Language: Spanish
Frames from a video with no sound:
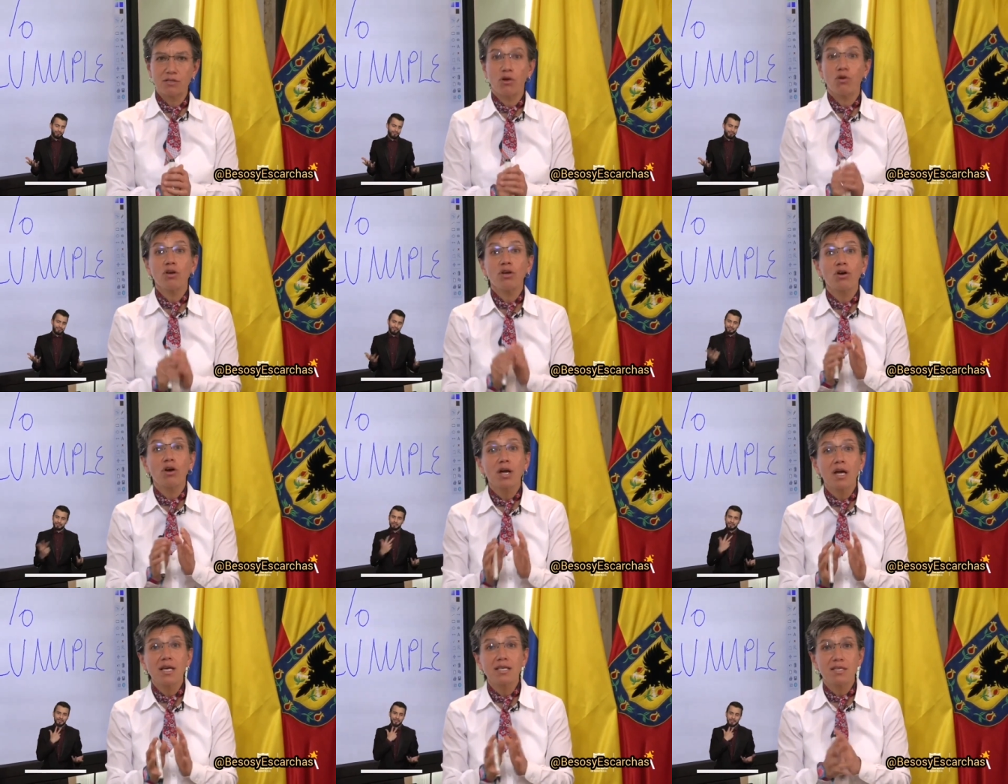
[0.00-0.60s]
Lo
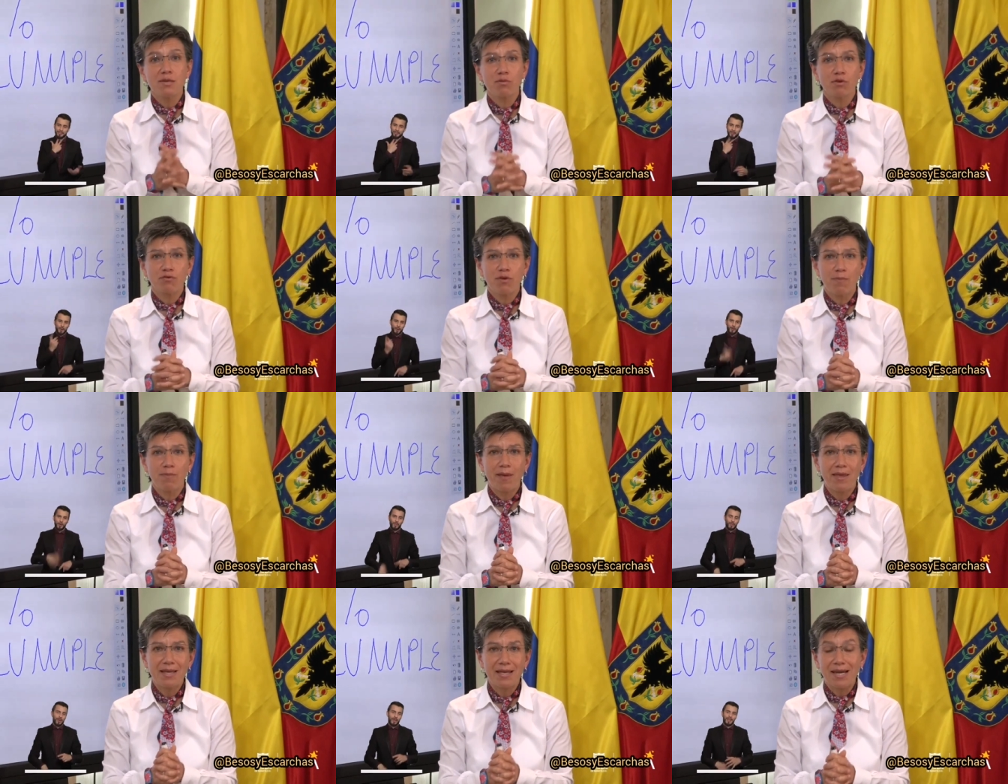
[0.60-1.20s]
único que hicimos fue
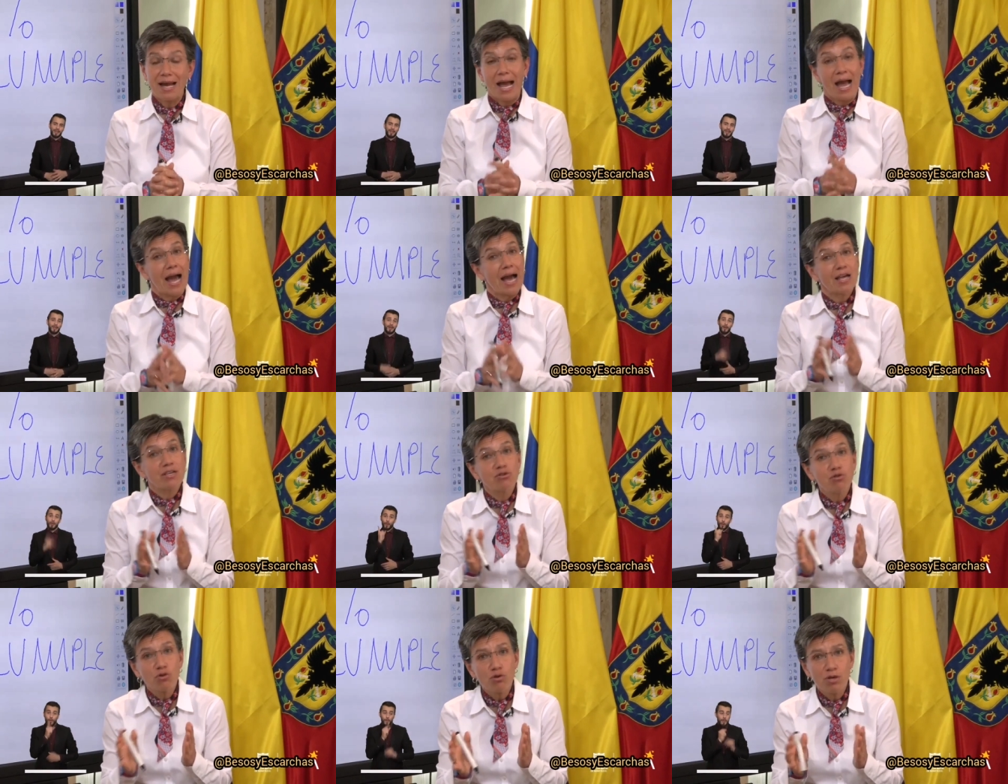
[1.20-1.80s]
pedir
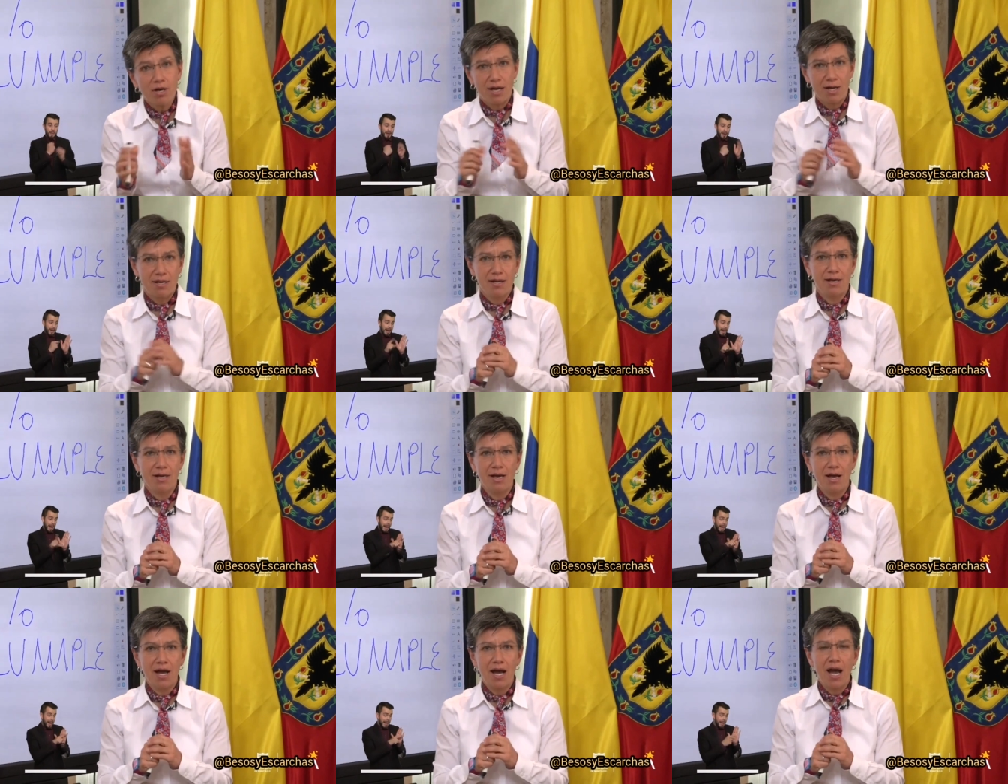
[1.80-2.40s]
ayuda
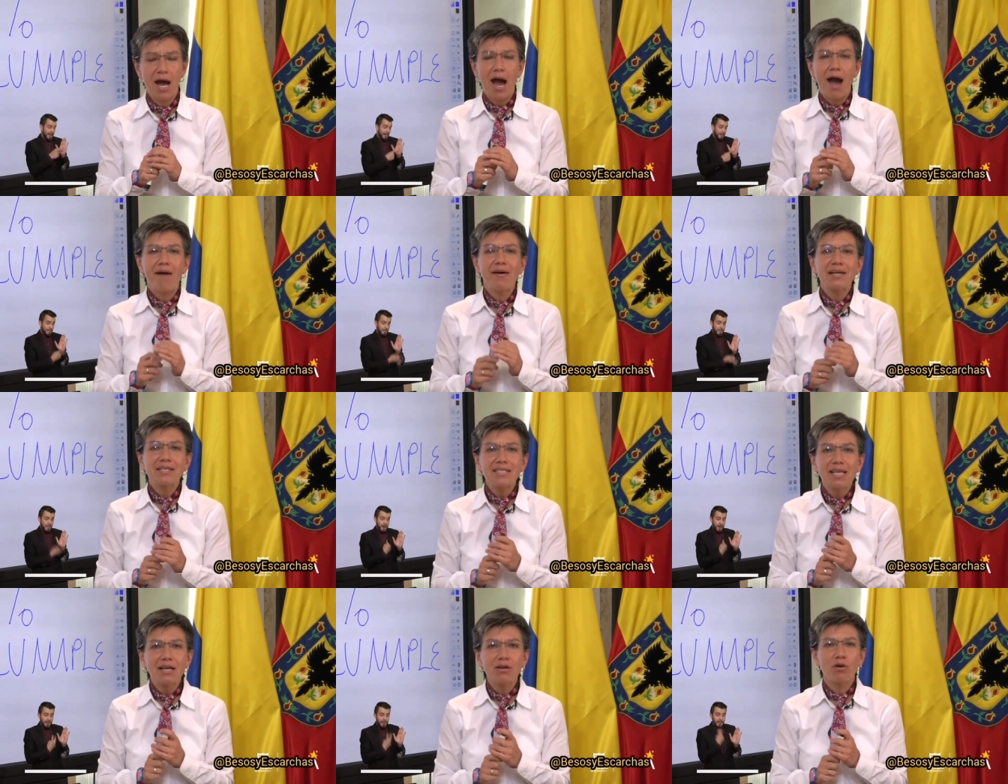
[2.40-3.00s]
a
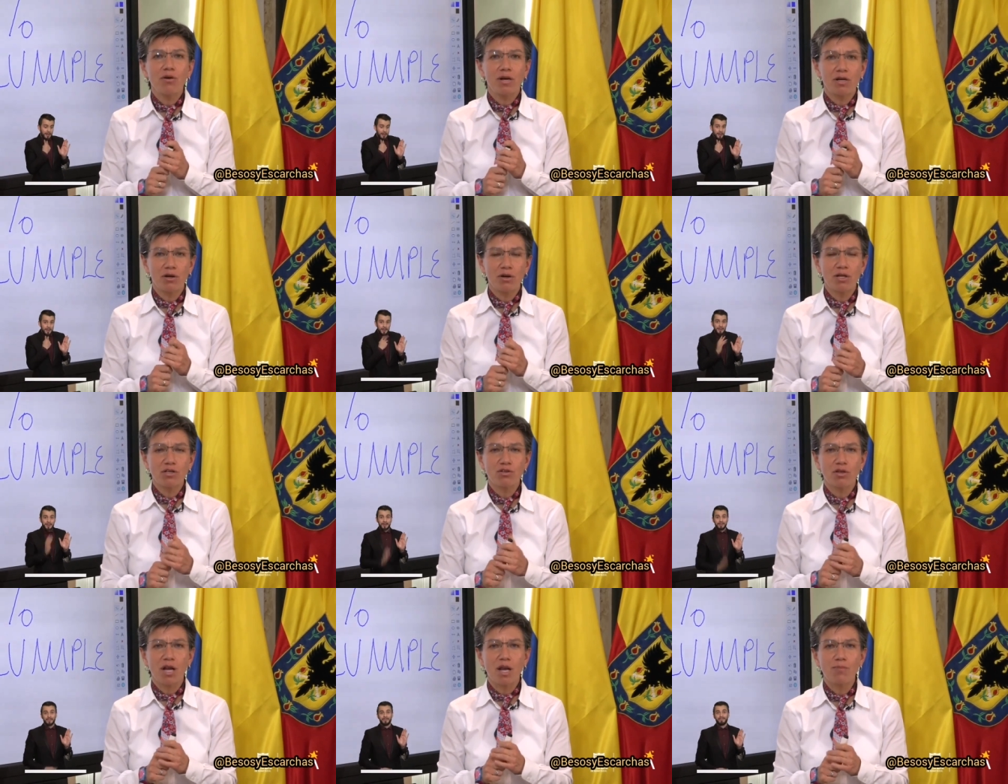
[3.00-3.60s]
ver si el gobierno
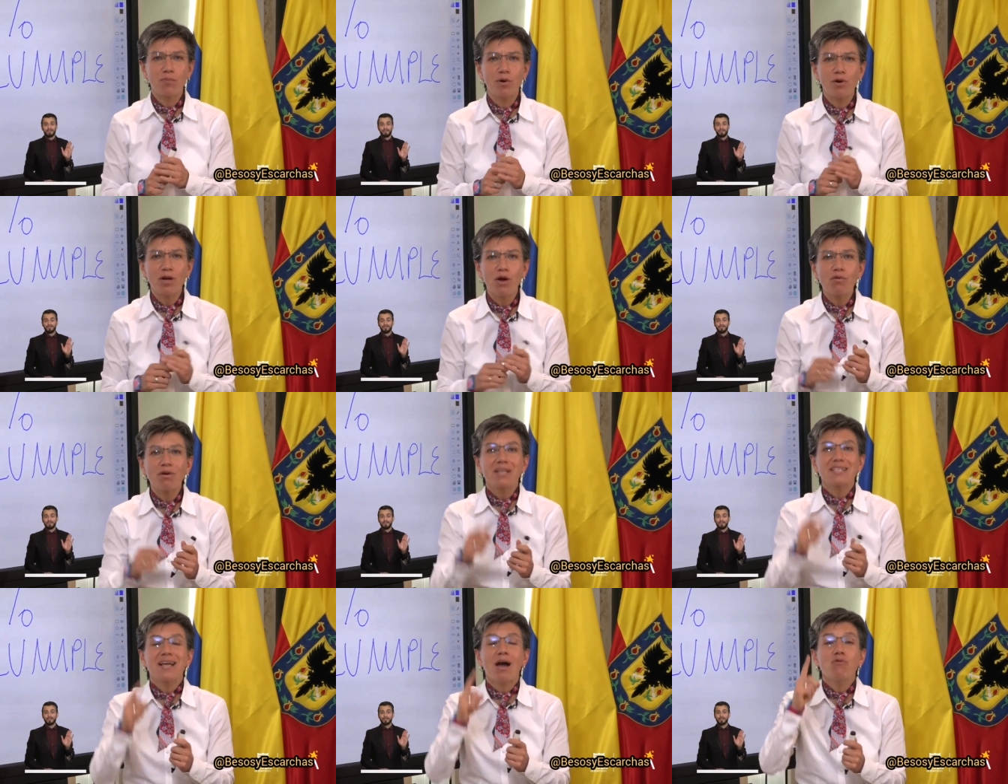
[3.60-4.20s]
nacional pone
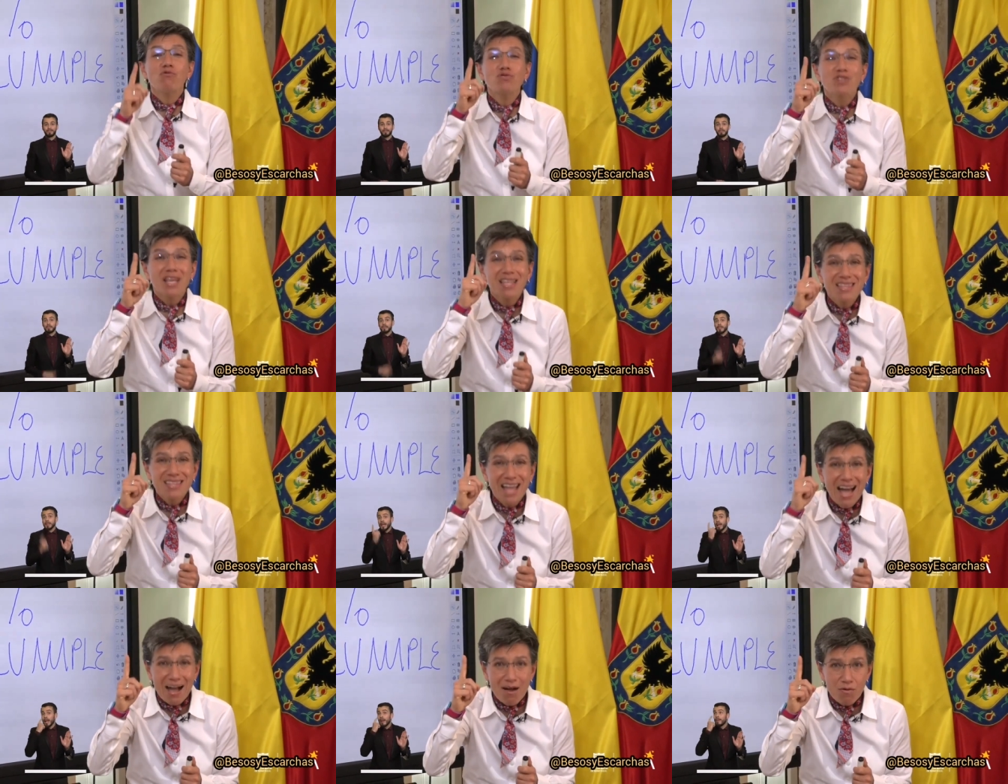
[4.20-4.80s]
aunque sea un
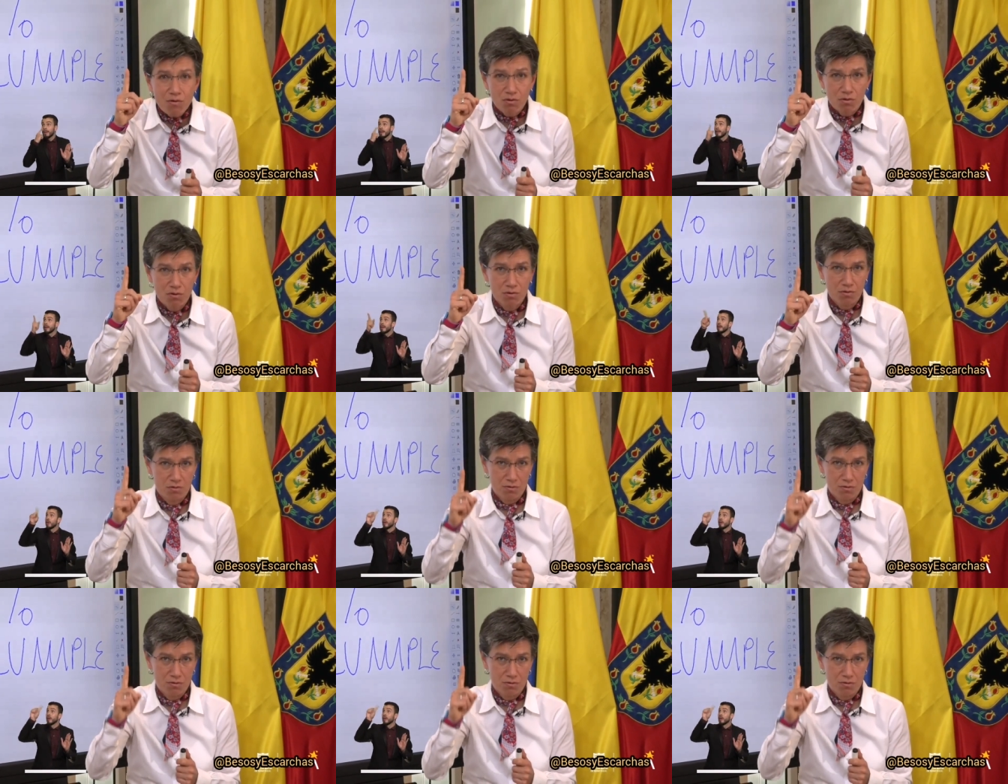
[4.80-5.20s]
centavo